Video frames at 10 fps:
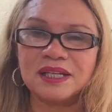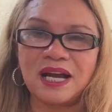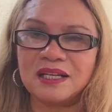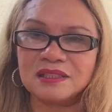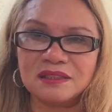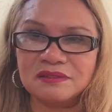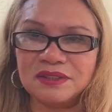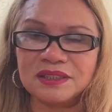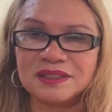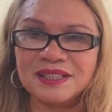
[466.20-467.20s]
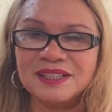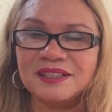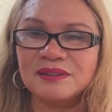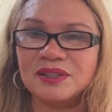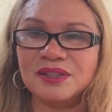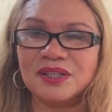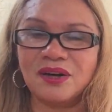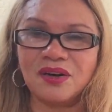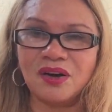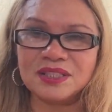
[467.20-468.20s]
car service tại vì cái
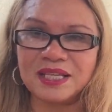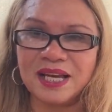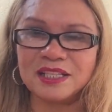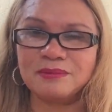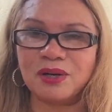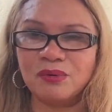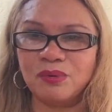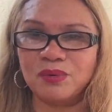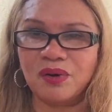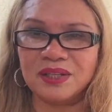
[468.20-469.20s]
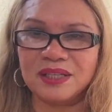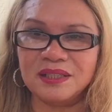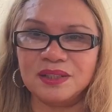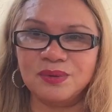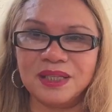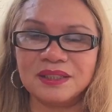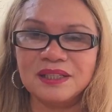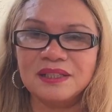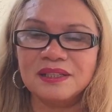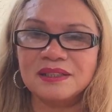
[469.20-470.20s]
họ có xe nhưng mà họ họ đi du lịch
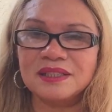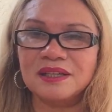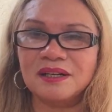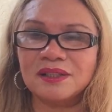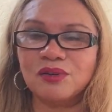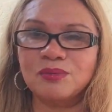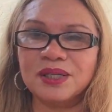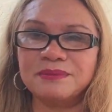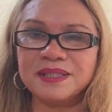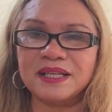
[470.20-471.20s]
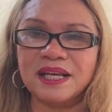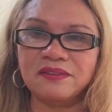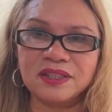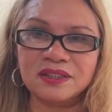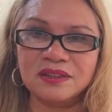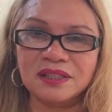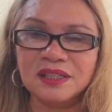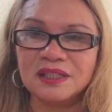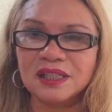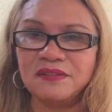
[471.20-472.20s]
thì họ đâu có muốn đem xe để về trường
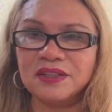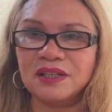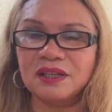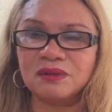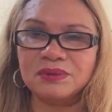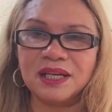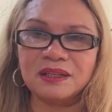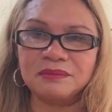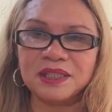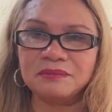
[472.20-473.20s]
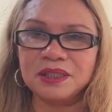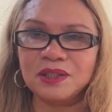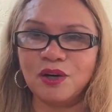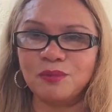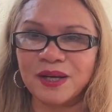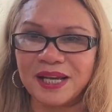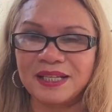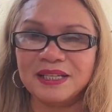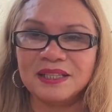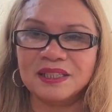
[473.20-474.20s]
để về trường là cũng cả là chín mười đô một
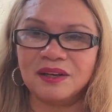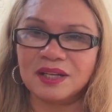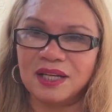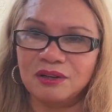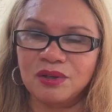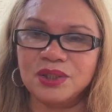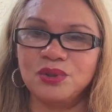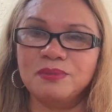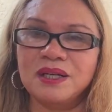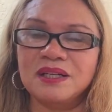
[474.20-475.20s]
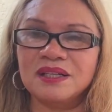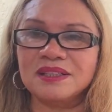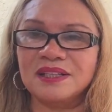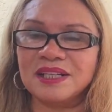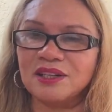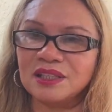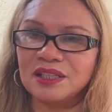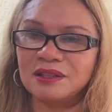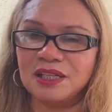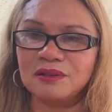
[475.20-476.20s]
ngày thì họ kêu Uber thì nó kêu
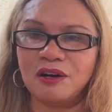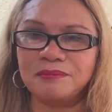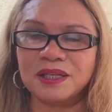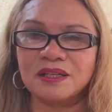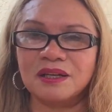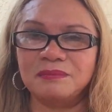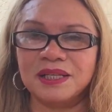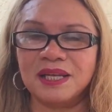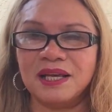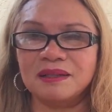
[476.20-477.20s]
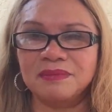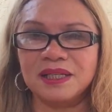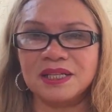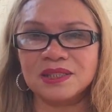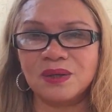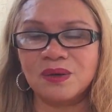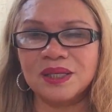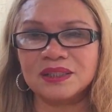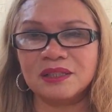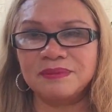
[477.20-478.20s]
thì là nếu họ biết là mình để mình để số
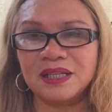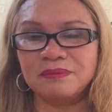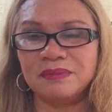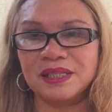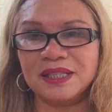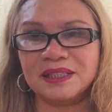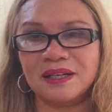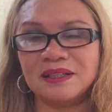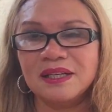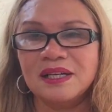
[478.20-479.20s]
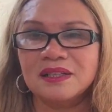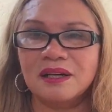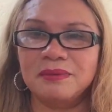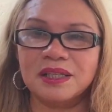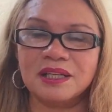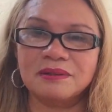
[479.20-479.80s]
để tên mình để mình để tên họ biết